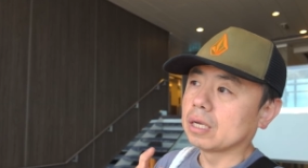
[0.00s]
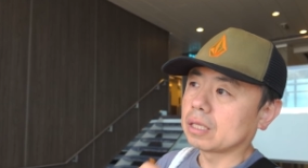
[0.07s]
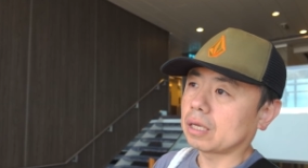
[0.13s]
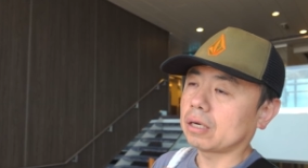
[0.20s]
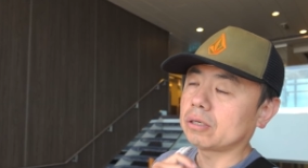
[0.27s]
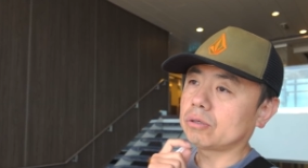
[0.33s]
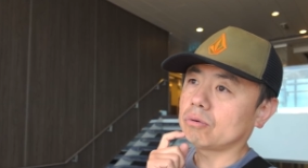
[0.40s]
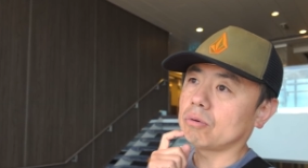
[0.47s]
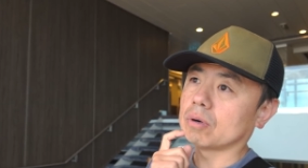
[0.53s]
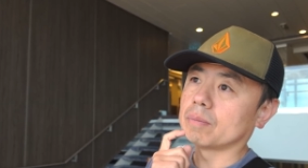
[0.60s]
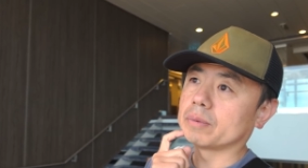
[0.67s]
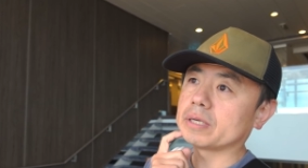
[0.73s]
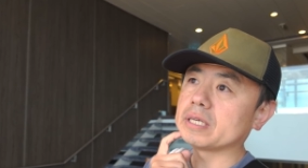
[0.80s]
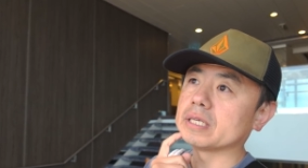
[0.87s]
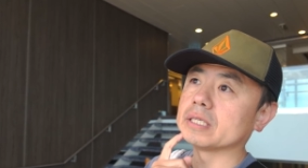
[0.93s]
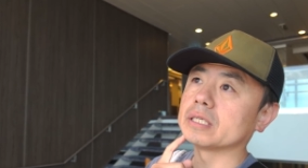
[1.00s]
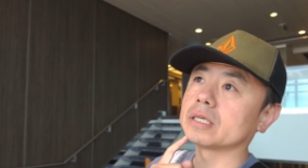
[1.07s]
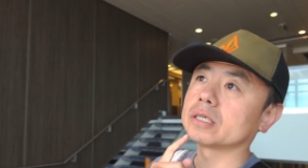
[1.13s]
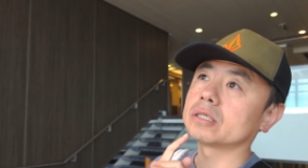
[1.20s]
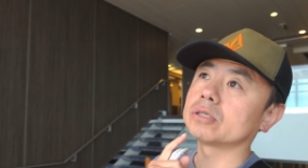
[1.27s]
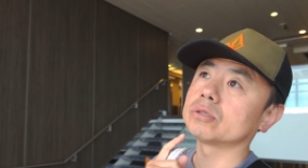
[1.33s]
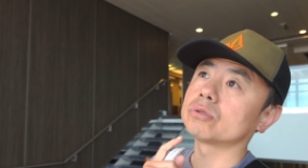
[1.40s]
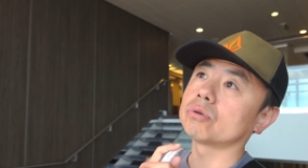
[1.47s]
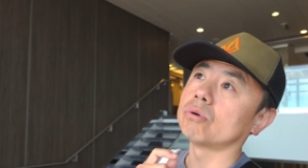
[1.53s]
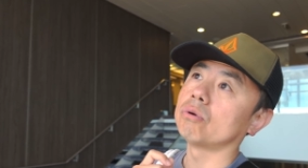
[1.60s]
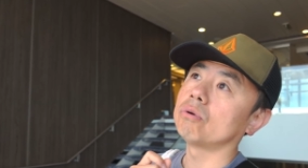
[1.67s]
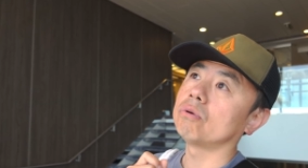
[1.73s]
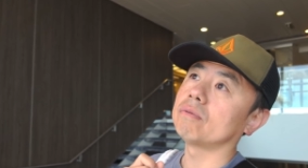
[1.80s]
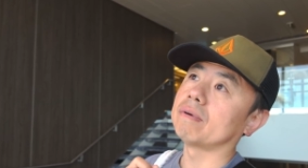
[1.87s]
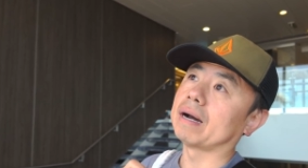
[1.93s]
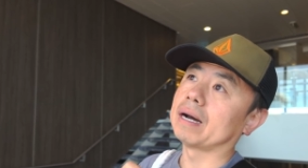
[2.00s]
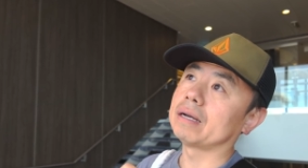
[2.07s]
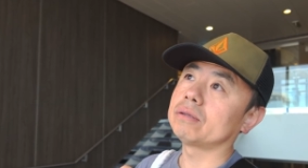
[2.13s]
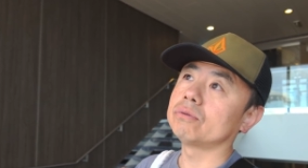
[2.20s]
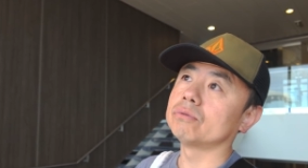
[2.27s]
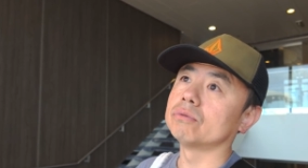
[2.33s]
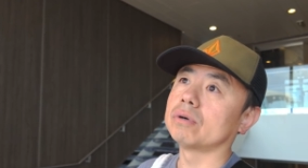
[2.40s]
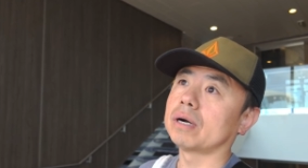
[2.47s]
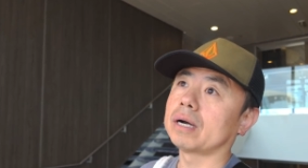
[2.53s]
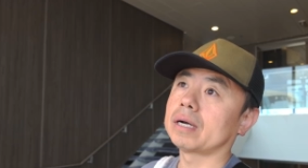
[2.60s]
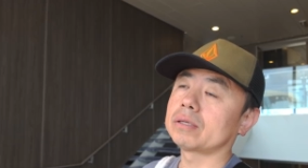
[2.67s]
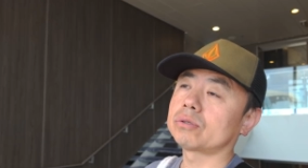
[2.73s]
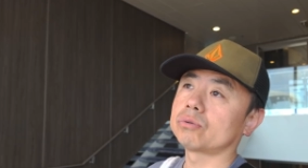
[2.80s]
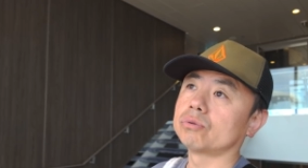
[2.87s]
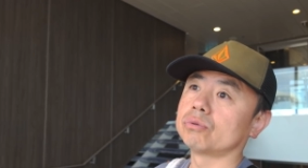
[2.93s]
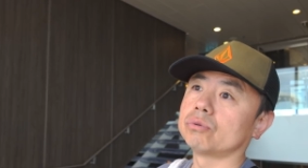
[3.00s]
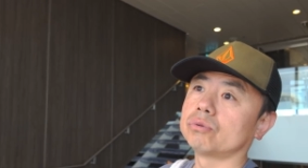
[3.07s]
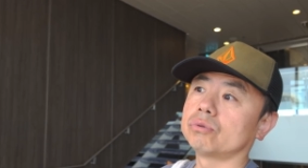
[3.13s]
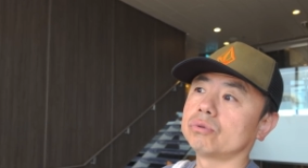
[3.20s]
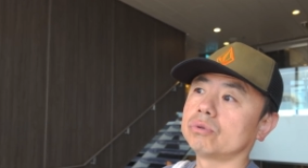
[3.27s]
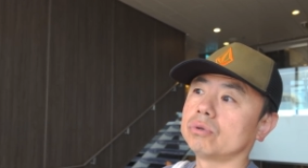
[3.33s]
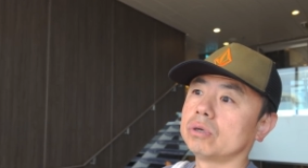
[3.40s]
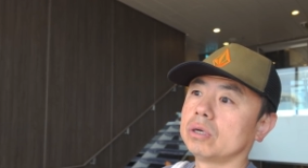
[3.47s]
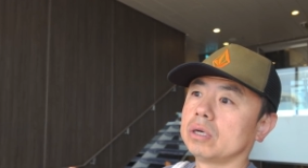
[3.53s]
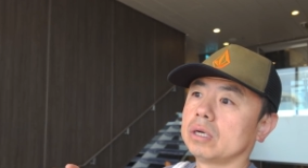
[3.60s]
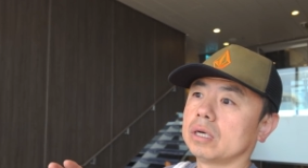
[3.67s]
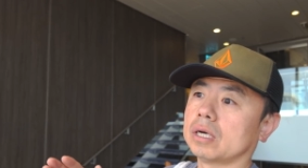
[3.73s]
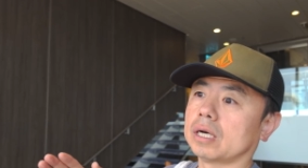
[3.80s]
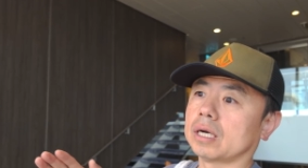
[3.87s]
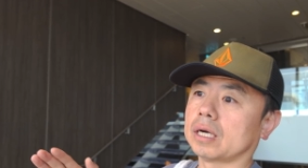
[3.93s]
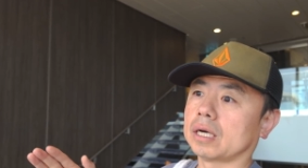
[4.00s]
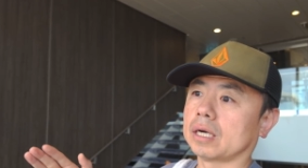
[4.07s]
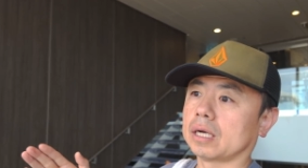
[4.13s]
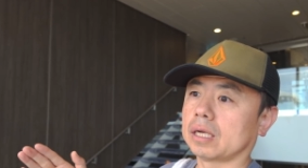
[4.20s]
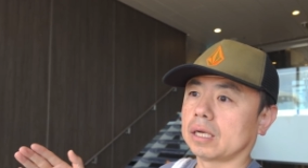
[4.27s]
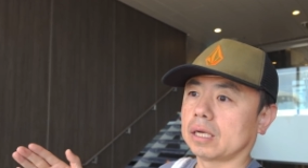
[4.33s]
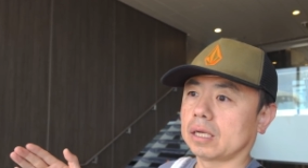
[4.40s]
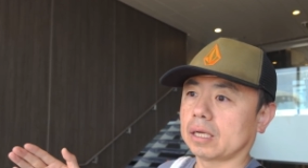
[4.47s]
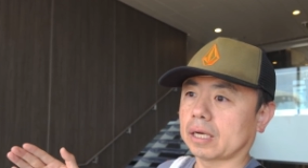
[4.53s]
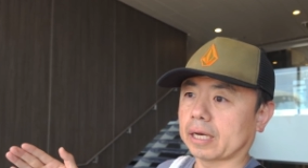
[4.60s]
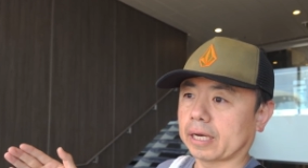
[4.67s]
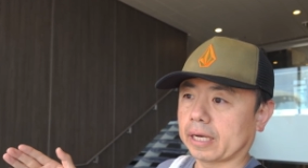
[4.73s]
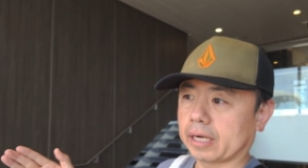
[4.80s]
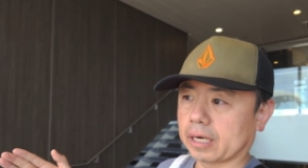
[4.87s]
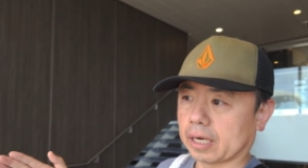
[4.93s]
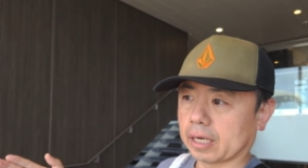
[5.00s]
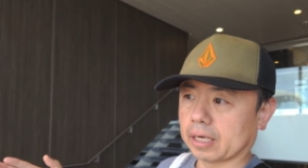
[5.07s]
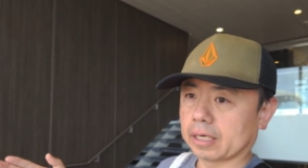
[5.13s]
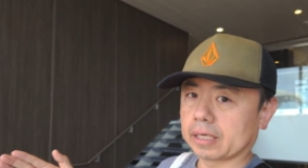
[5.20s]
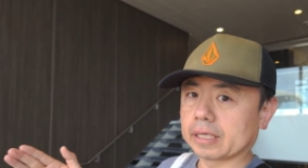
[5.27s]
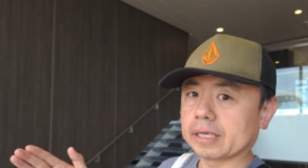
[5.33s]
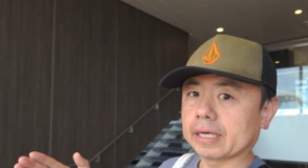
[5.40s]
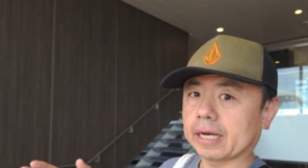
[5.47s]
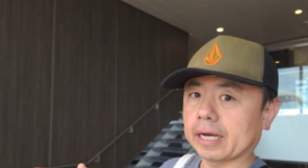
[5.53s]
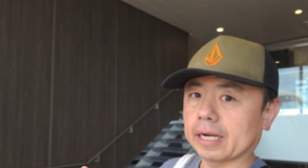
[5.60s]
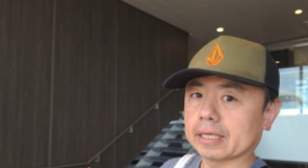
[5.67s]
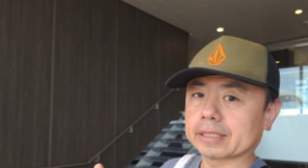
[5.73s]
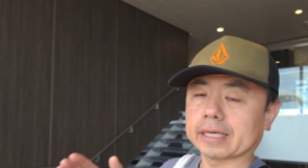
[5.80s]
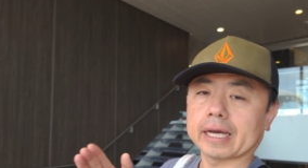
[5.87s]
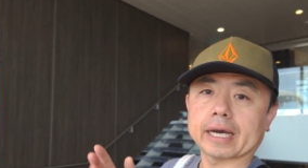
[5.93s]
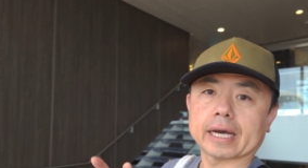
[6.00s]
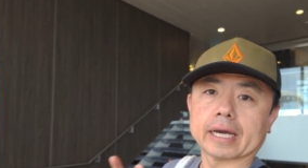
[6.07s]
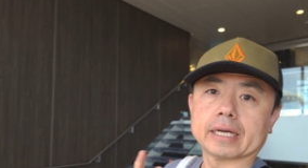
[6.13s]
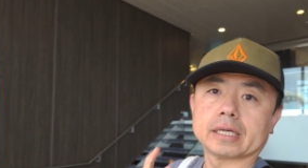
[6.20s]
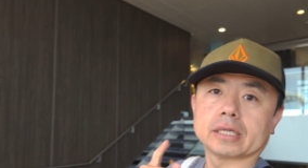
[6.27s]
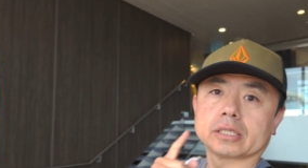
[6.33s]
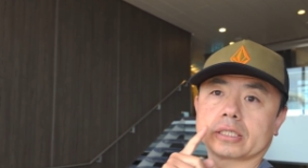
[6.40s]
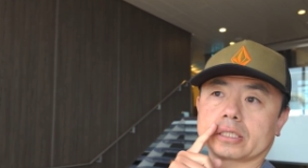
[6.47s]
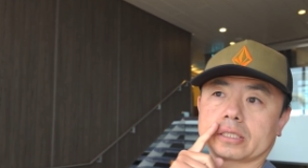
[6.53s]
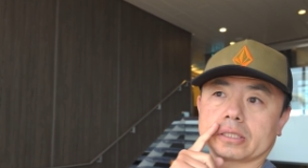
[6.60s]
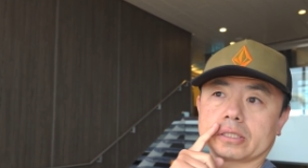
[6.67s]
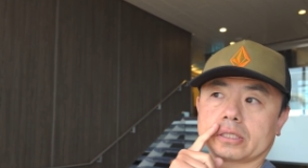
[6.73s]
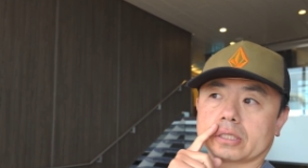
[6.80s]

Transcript: 当时我们已经是从瓦努阿图。 海港离开了，在海上行